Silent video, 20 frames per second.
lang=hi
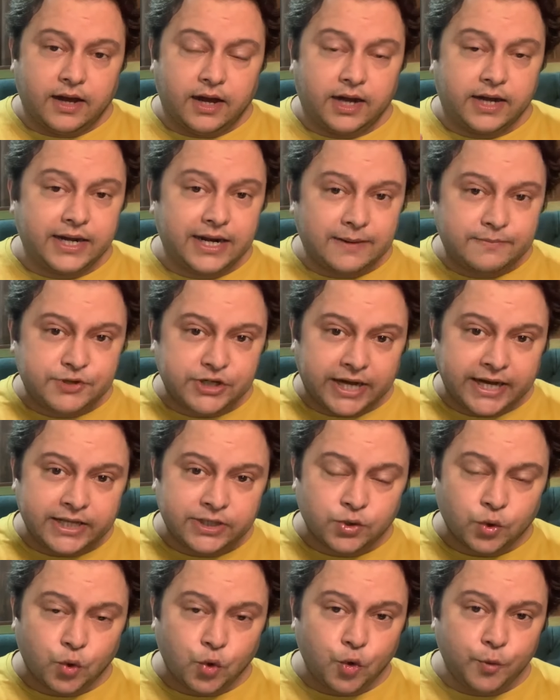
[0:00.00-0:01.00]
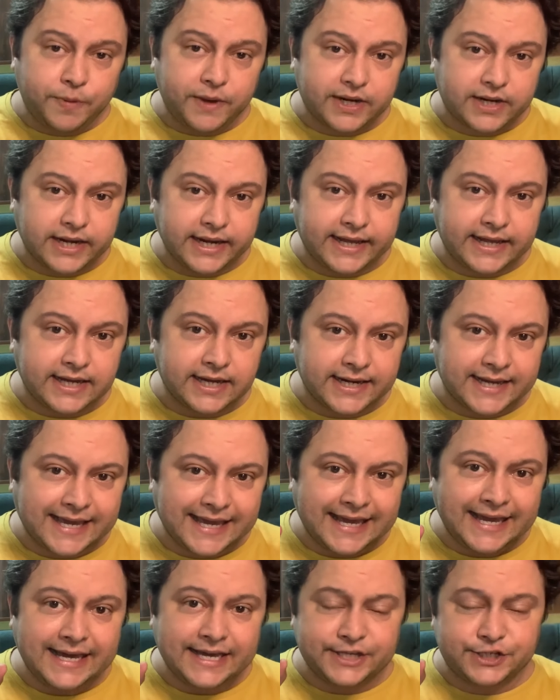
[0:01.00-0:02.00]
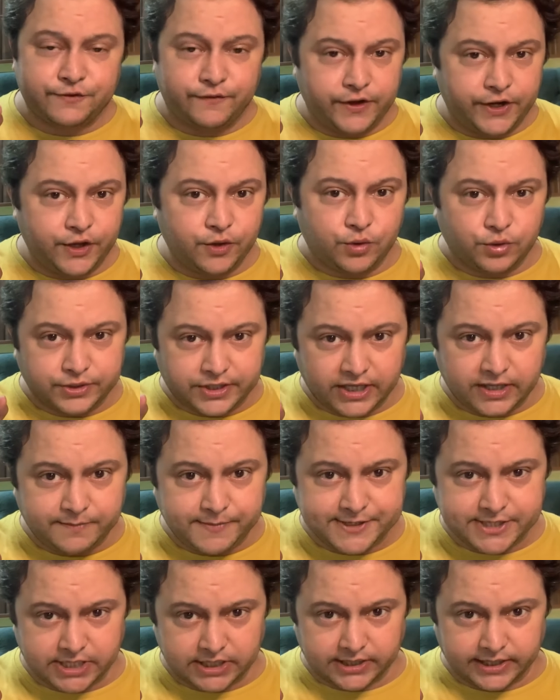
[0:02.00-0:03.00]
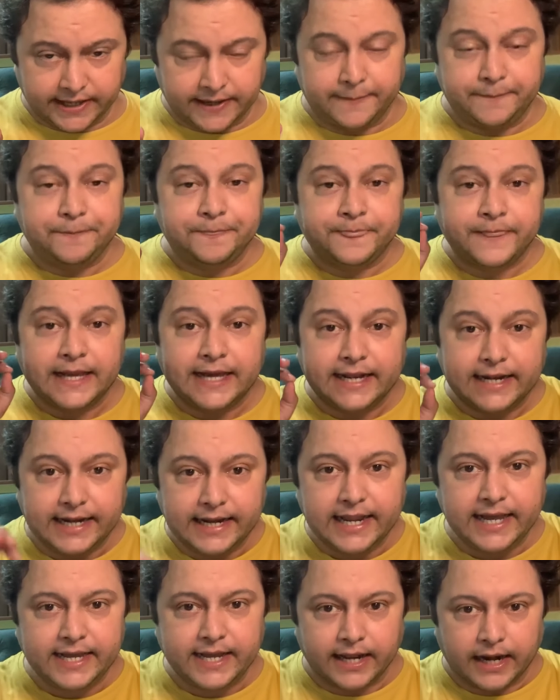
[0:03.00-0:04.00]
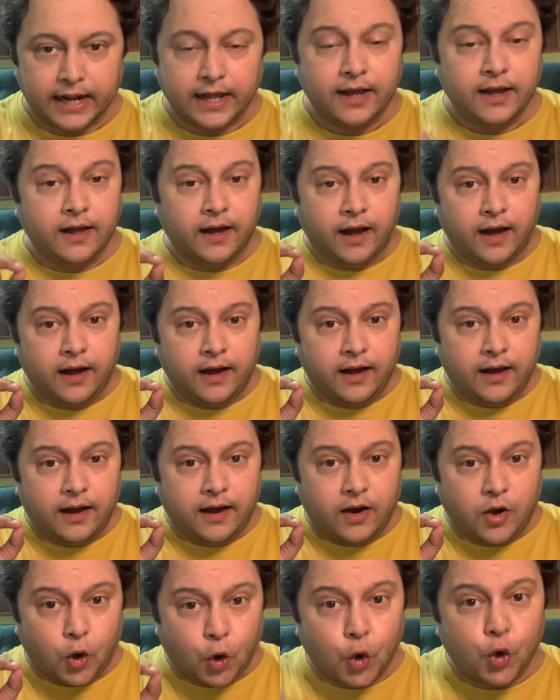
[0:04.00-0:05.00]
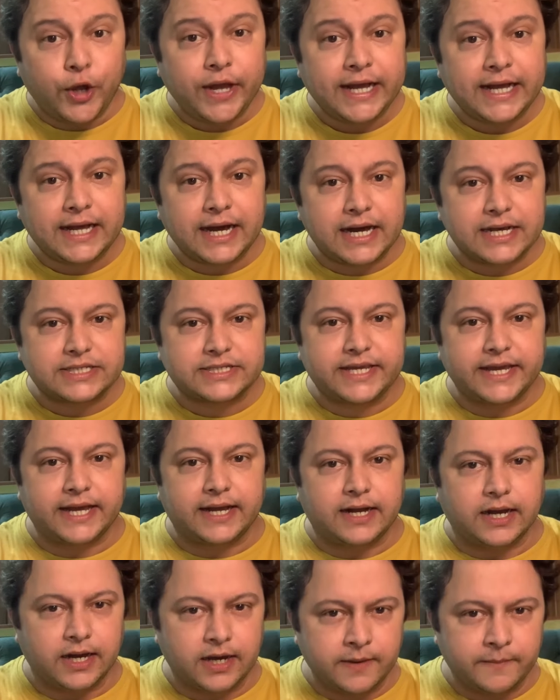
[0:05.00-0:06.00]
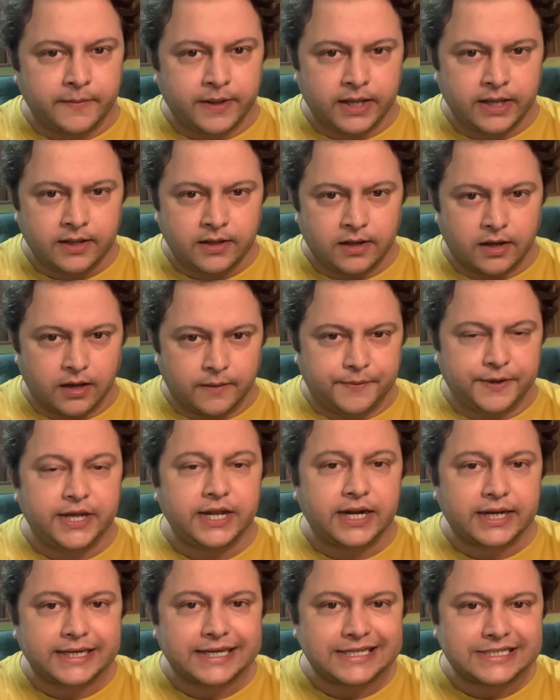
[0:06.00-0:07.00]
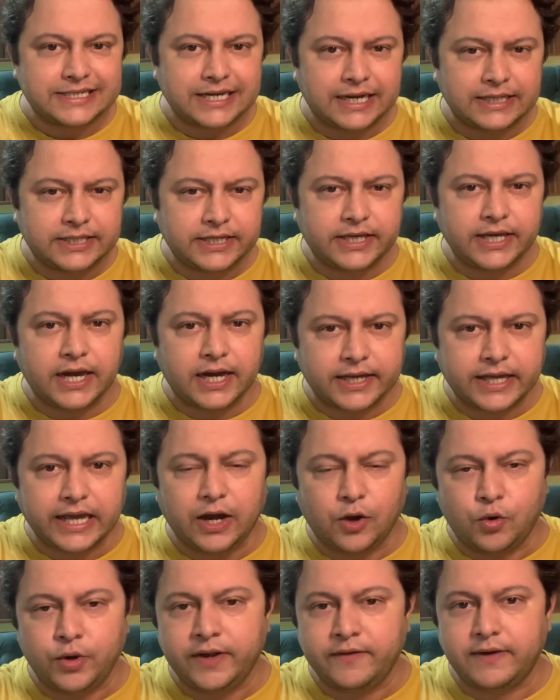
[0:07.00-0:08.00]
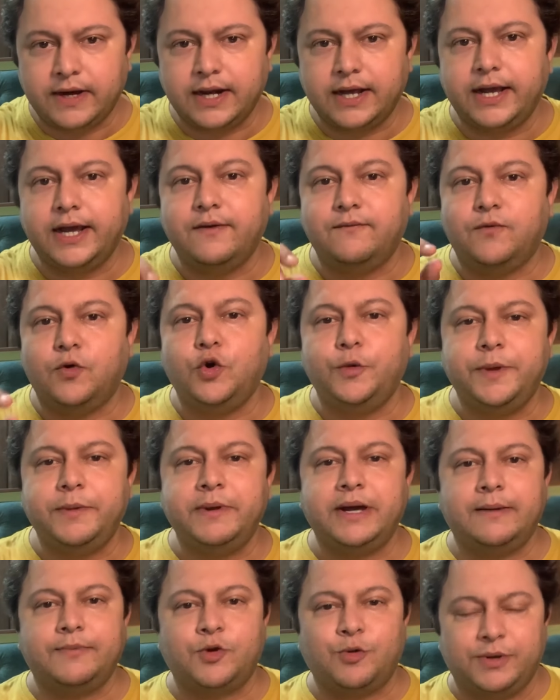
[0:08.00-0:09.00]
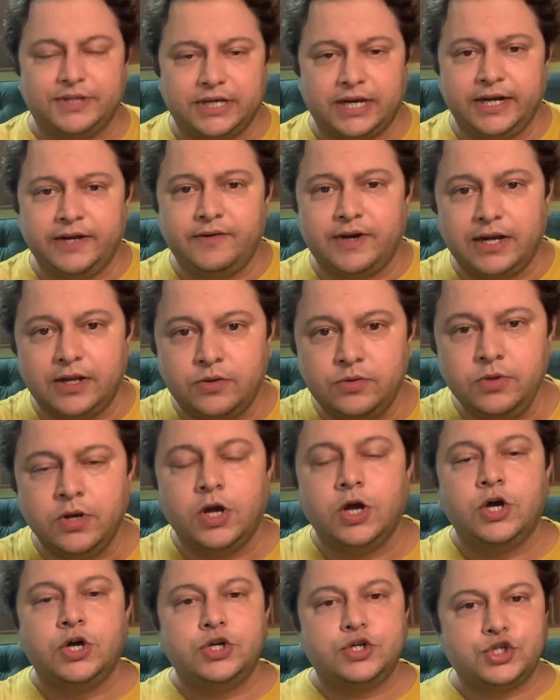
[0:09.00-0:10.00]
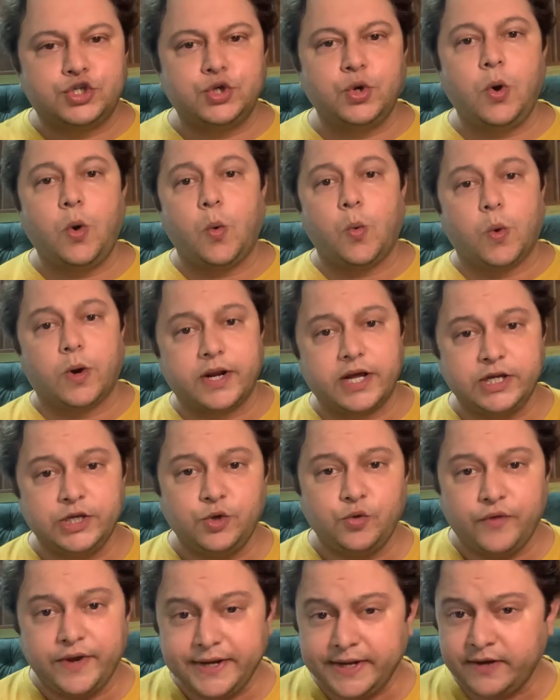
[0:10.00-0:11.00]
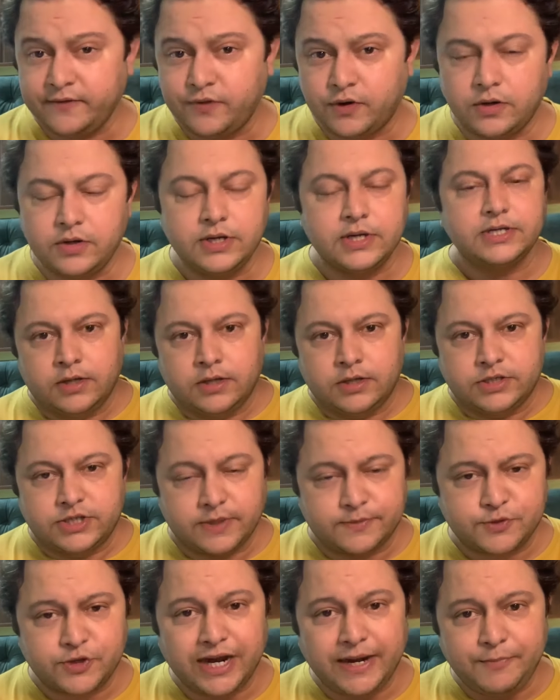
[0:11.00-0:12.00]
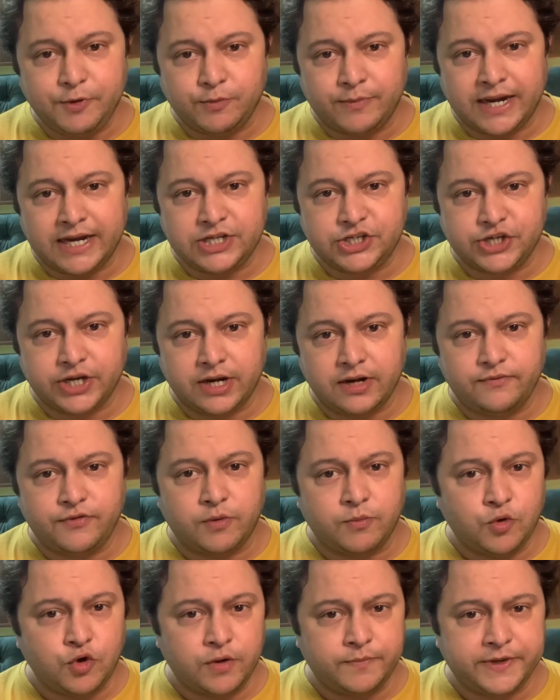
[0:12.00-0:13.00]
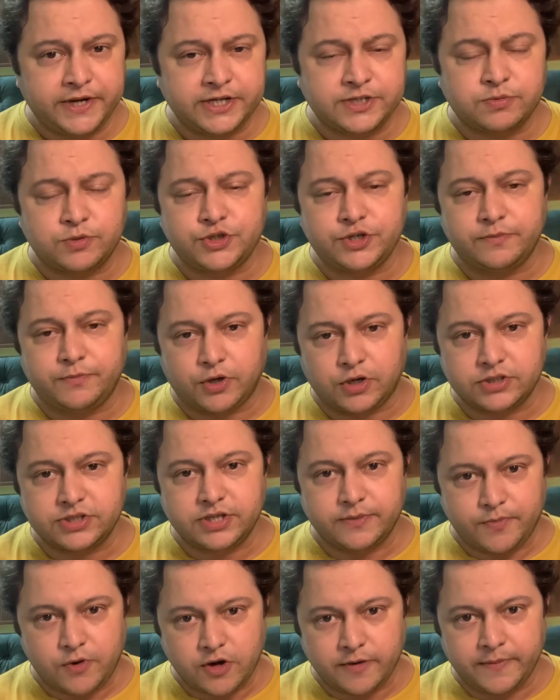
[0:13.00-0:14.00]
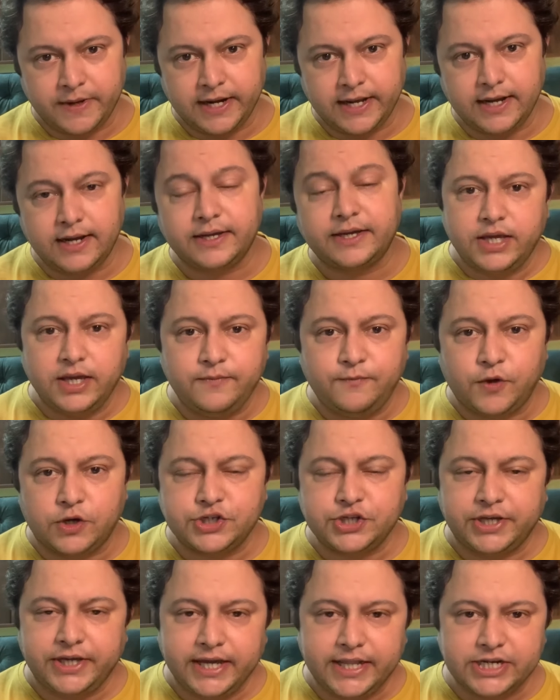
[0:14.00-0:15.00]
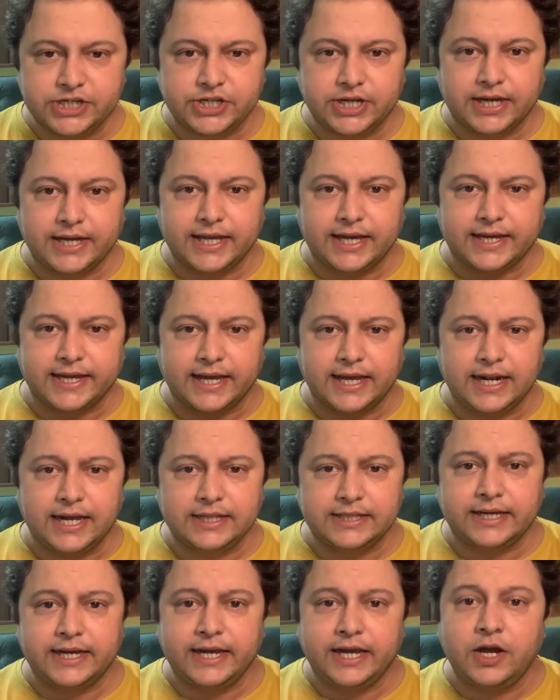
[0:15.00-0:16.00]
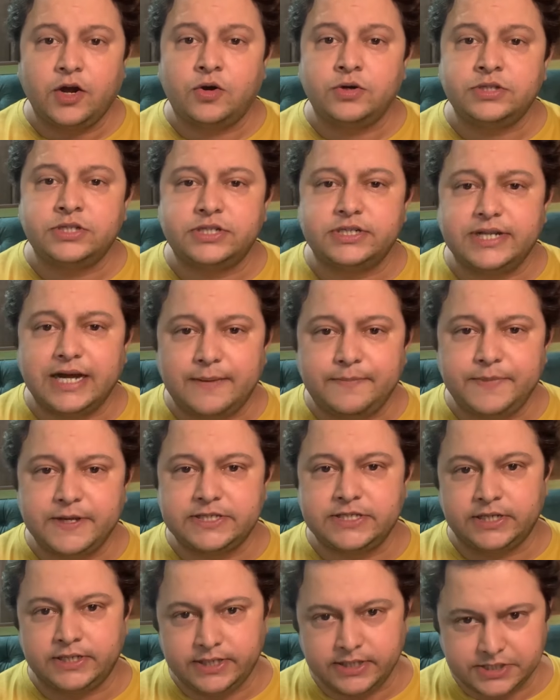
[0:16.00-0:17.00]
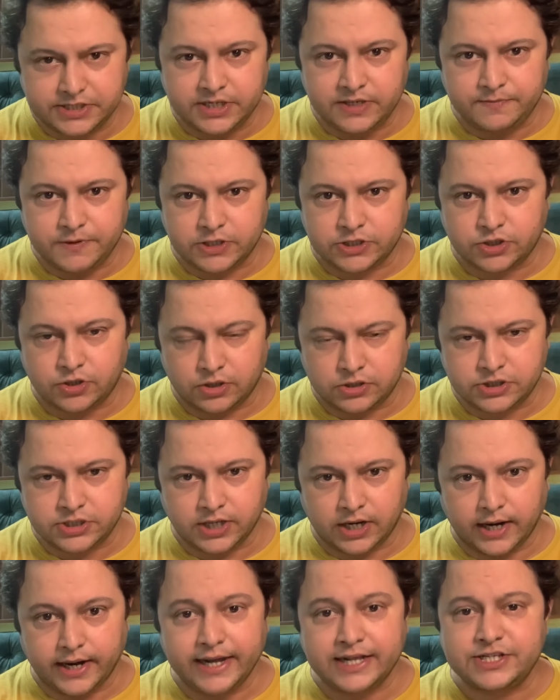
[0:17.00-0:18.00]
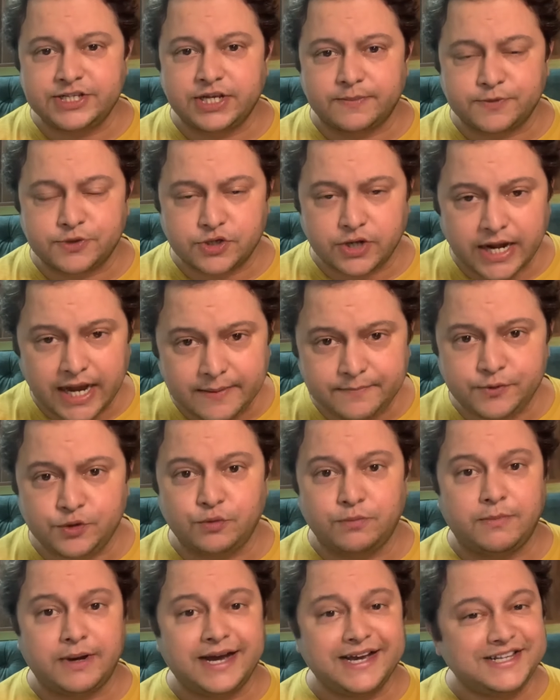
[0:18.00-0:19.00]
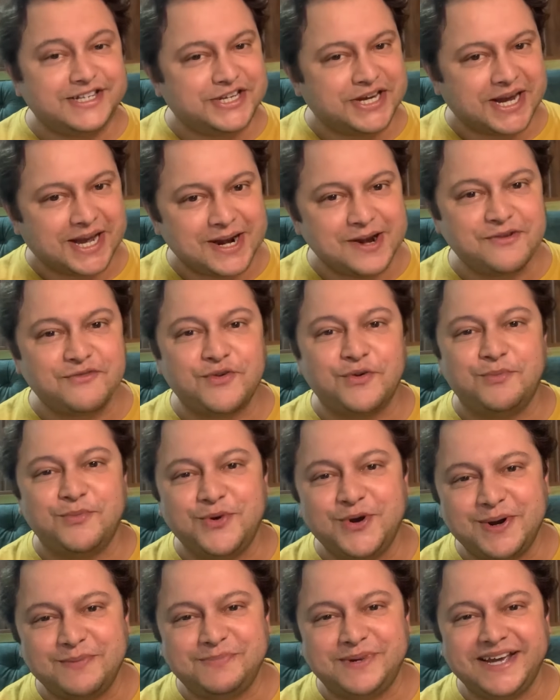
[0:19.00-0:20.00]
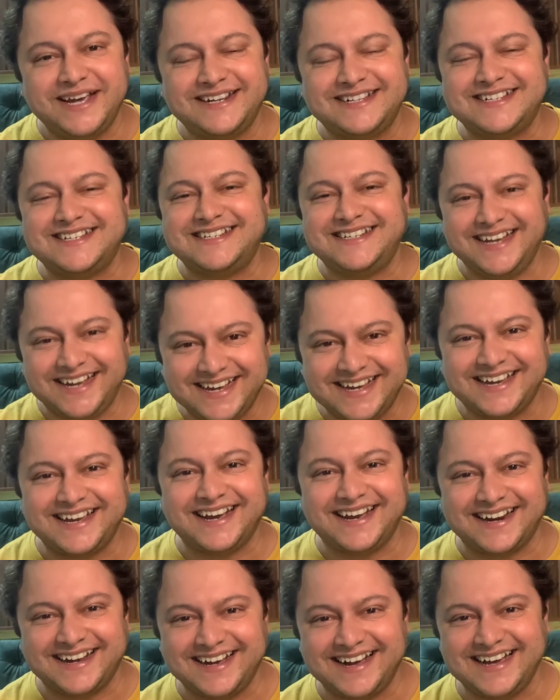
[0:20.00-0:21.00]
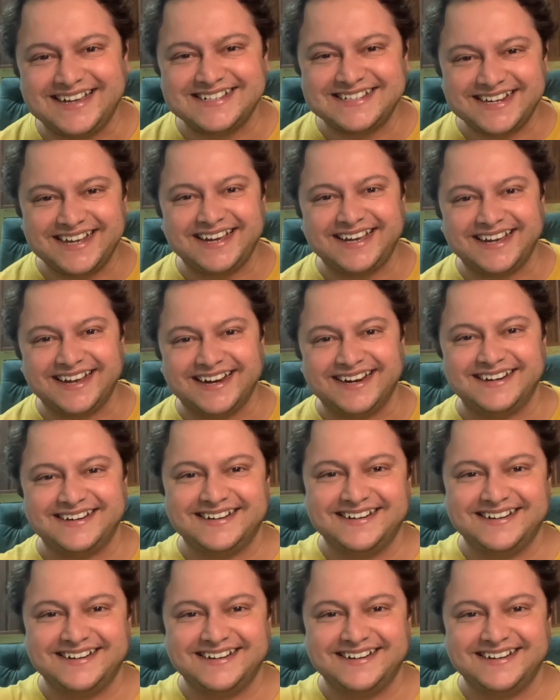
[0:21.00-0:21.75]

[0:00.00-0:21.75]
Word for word: अगर आप चाहें तो ऊपर क्लिक करके इस वीडियो को देख भी सकते हैं लेकिन गोयंकास के घर में अभीरा के साथ क्या क्या होने वाला है वो भी मैं आपको बताने वाला हूं सो वट आर यू वेटिंग फॉर सब्सक्राइब टू माई चैनल फॉर मोर अपडेट्स मुझे बहुत सपोर्ट मिलेगा कीप वॉचिंग ये रिश्ता क्या कहलाता है ऑन स्टार प्लस एंड डिजनी प्लस हॉटस्टार एंड सब्सक्राइब टू माई चैनल फॉर मोर अपडेट्स टेक केयर गाइस टेक केयर